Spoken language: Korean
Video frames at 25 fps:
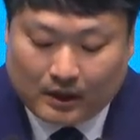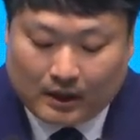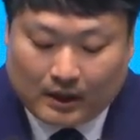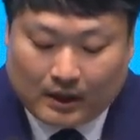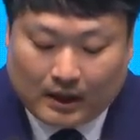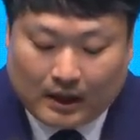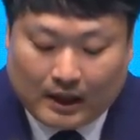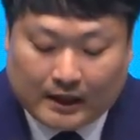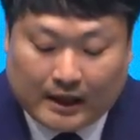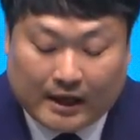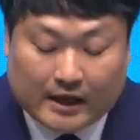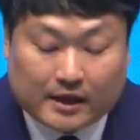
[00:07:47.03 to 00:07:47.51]

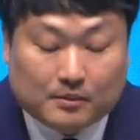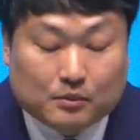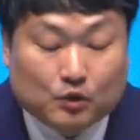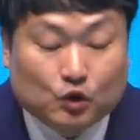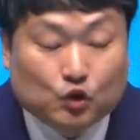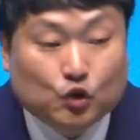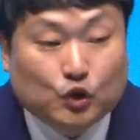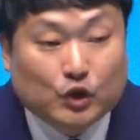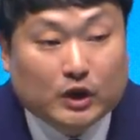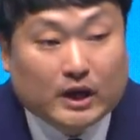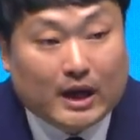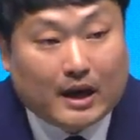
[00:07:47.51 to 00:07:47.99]
하나님은
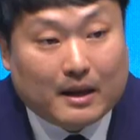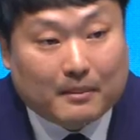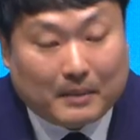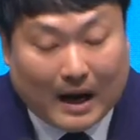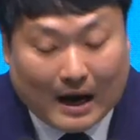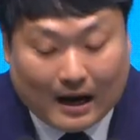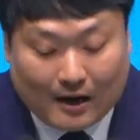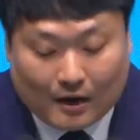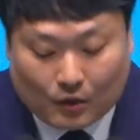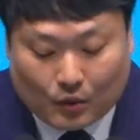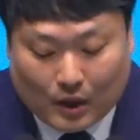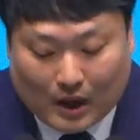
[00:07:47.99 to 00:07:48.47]
우리의
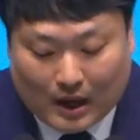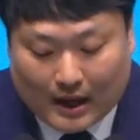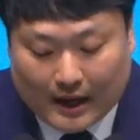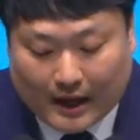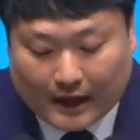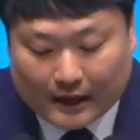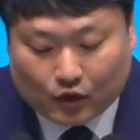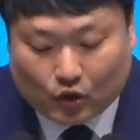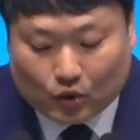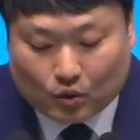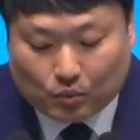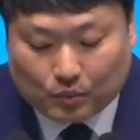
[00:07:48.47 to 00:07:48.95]
말과
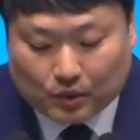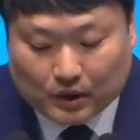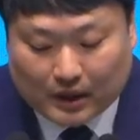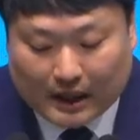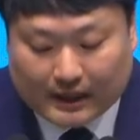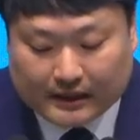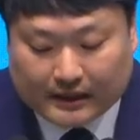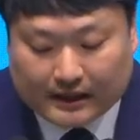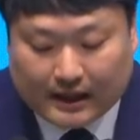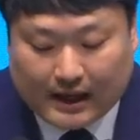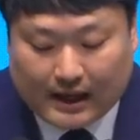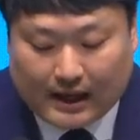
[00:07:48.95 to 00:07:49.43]
행동뿐
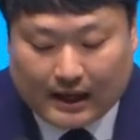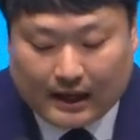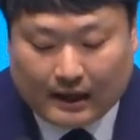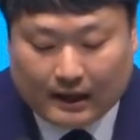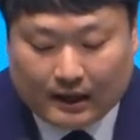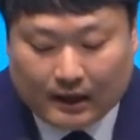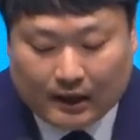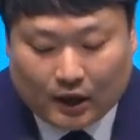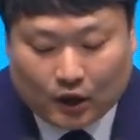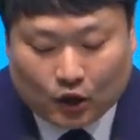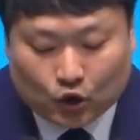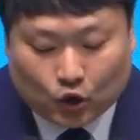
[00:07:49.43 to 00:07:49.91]
아니라
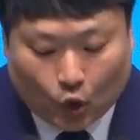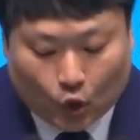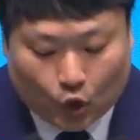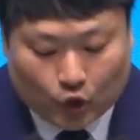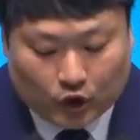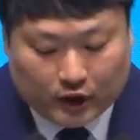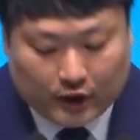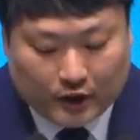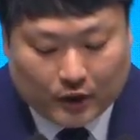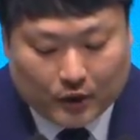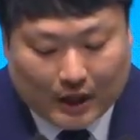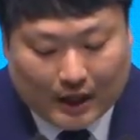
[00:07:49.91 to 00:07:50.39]

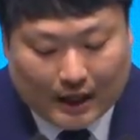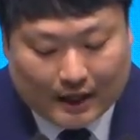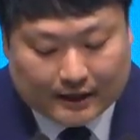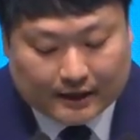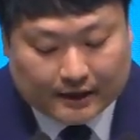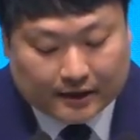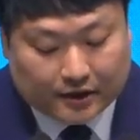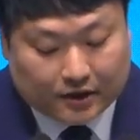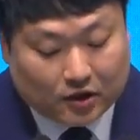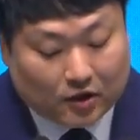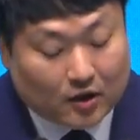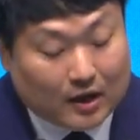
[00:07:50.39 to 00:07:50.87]
동기와
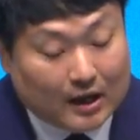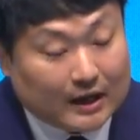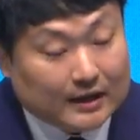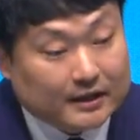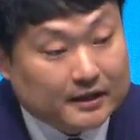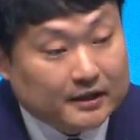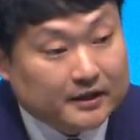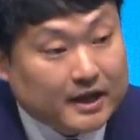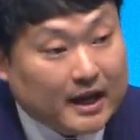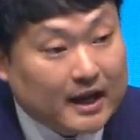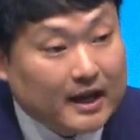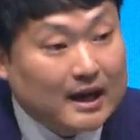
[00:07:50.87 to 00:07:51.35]

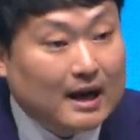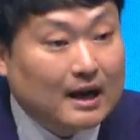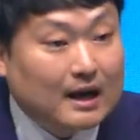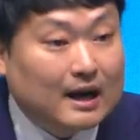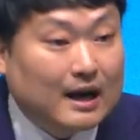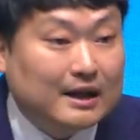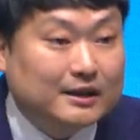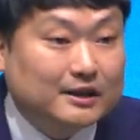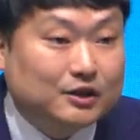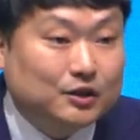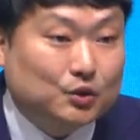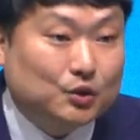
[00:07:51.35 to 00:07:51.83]
스쳐가는
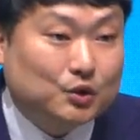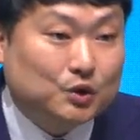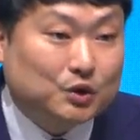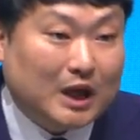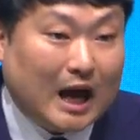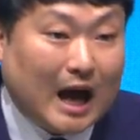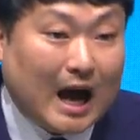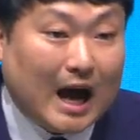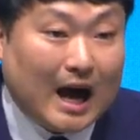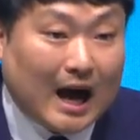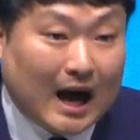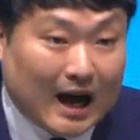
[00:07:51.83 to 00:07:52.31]
생각까지도
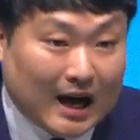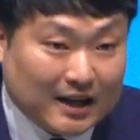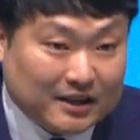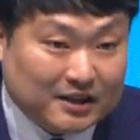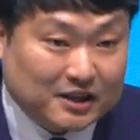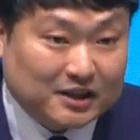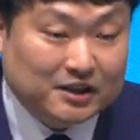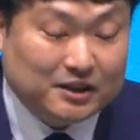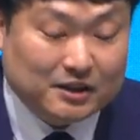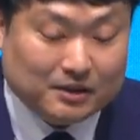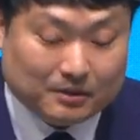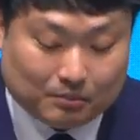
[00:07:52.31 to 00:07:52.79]
다
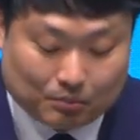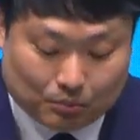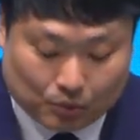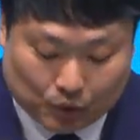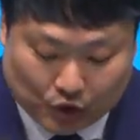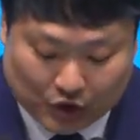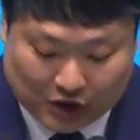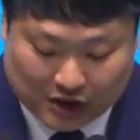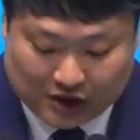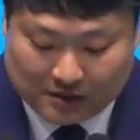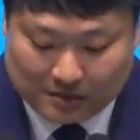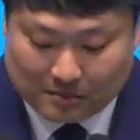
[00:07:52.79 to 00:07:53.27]
아시는
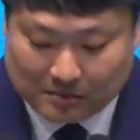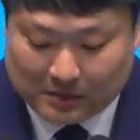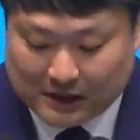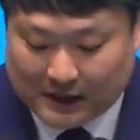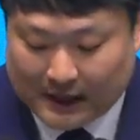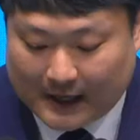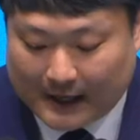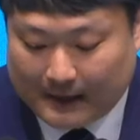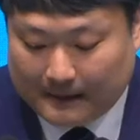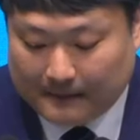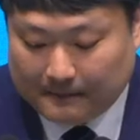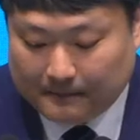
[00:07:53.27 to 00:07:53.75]

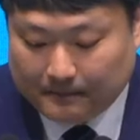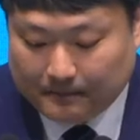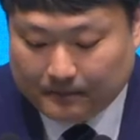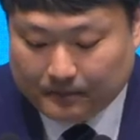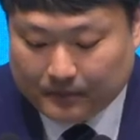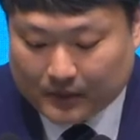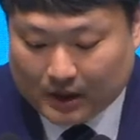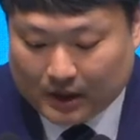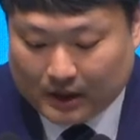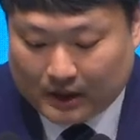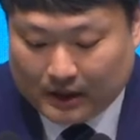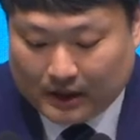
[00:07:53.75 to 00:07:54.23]
분이십니다.
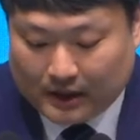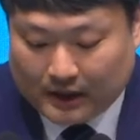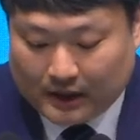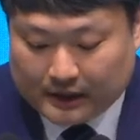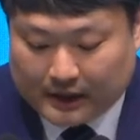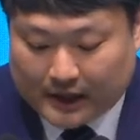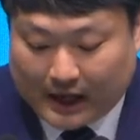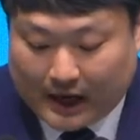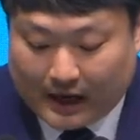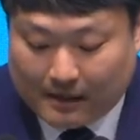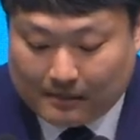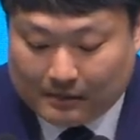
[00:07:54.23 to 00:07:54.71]

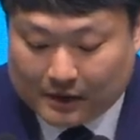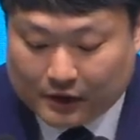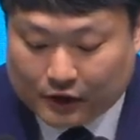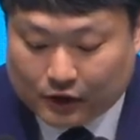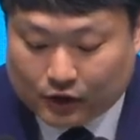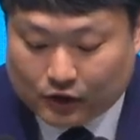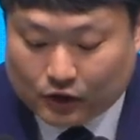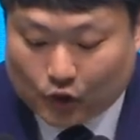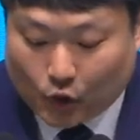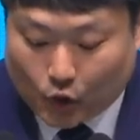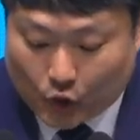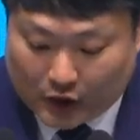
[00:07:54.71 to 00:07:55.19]

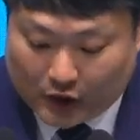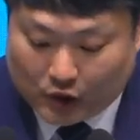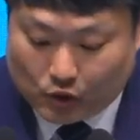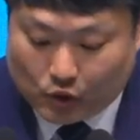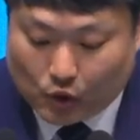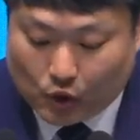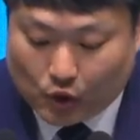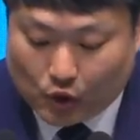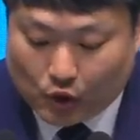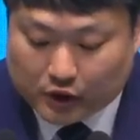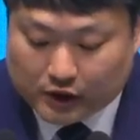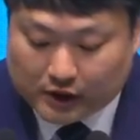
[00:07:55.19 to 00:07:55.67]
사람은
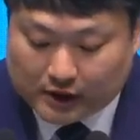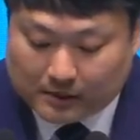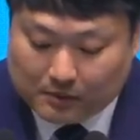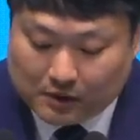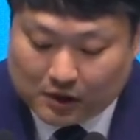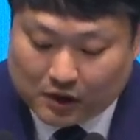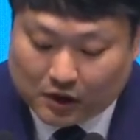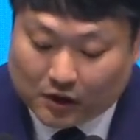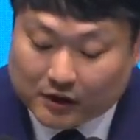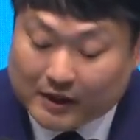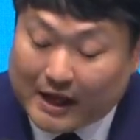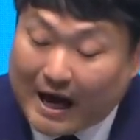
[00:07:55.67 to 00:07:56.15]
속이고
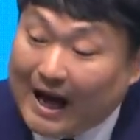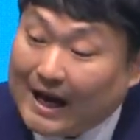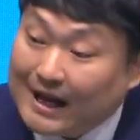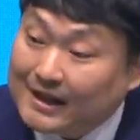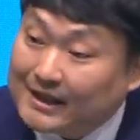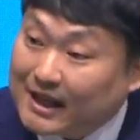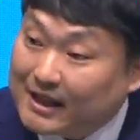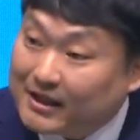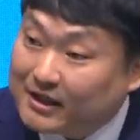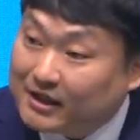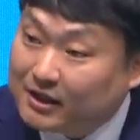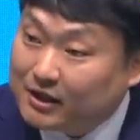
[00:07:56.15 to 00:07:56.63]
심지어 나
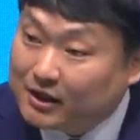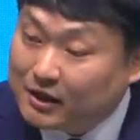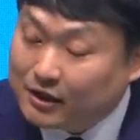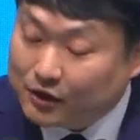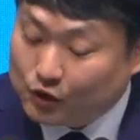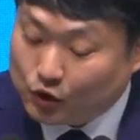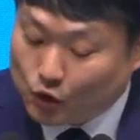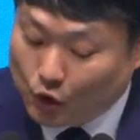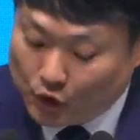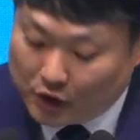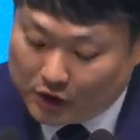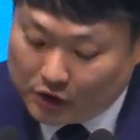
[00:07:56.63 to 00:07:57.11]
자신은
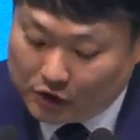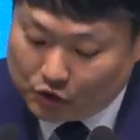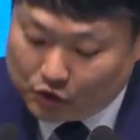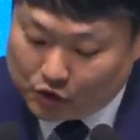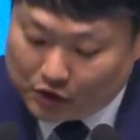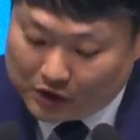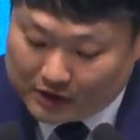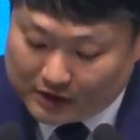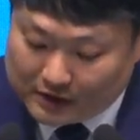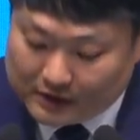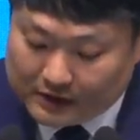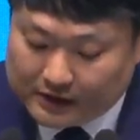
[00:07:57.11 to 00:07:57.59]
속일 수
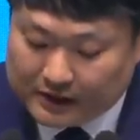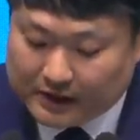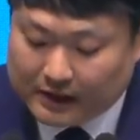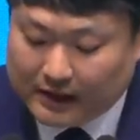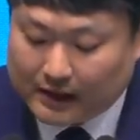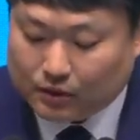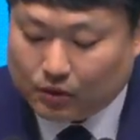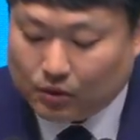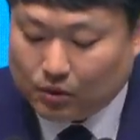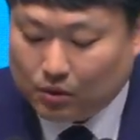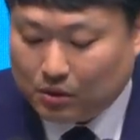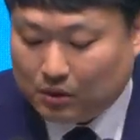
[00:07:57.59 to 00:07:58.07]

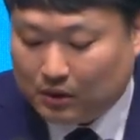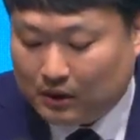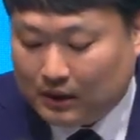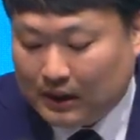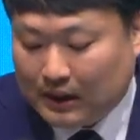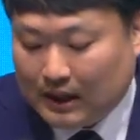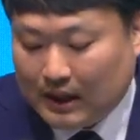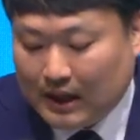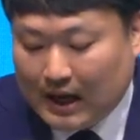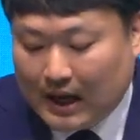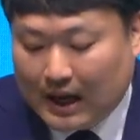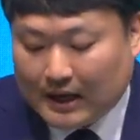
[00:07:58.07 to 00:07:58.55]
있을지라도
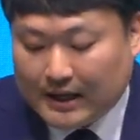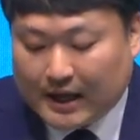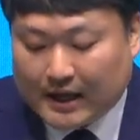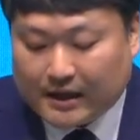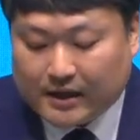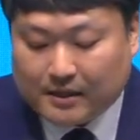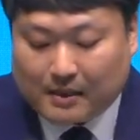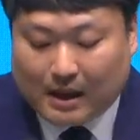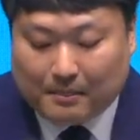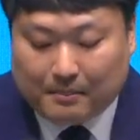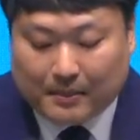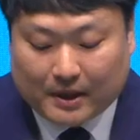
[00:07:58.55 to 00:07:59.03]

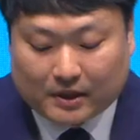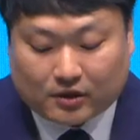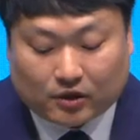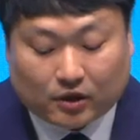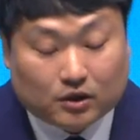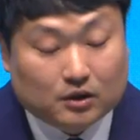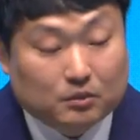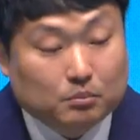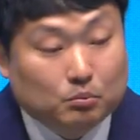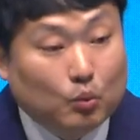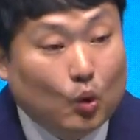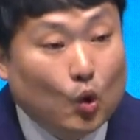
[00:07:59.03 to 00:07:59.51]
하나님
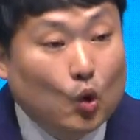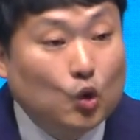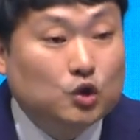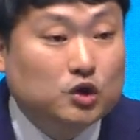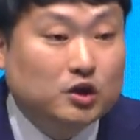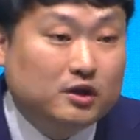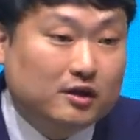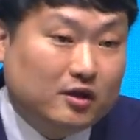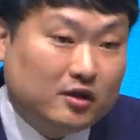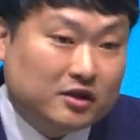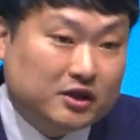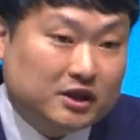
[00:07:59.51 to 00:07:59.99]
앞에서는
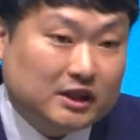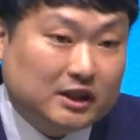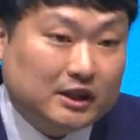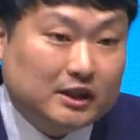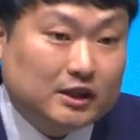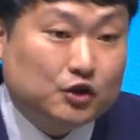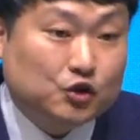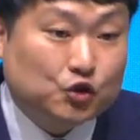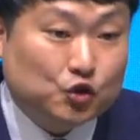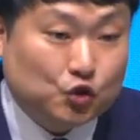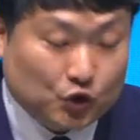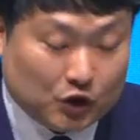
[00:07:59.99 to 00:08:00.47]
모든 것이
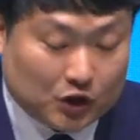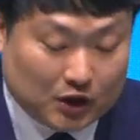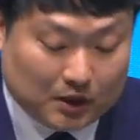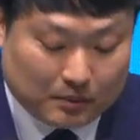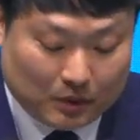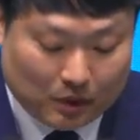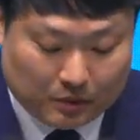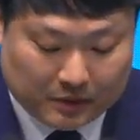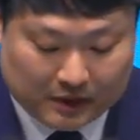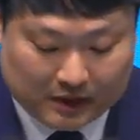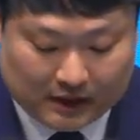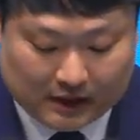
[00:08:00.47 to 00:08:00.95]

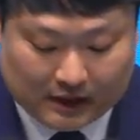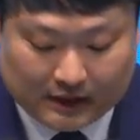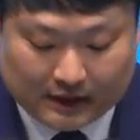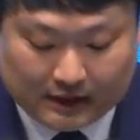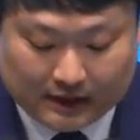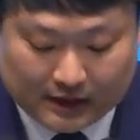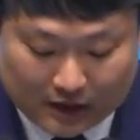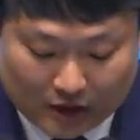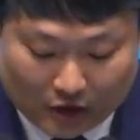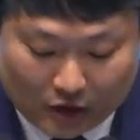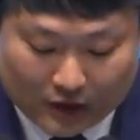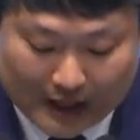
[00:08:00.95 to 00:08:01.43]
숨김없이
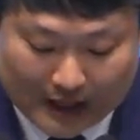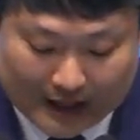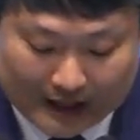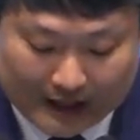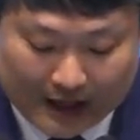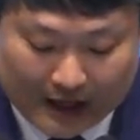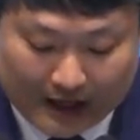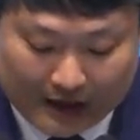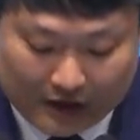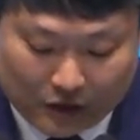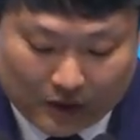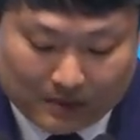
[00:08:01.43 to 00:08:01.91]

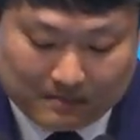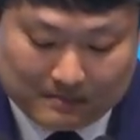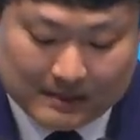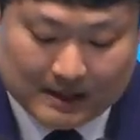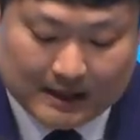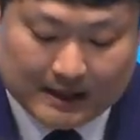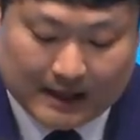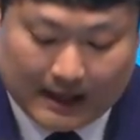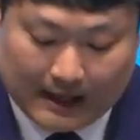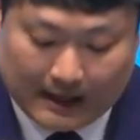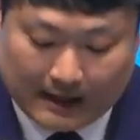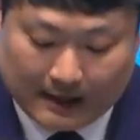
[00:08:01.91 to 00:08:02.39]
드러나게
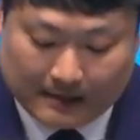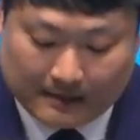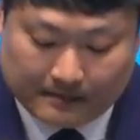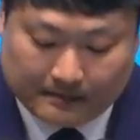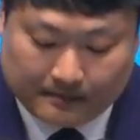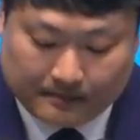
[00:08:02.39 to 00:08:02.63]
됩니다.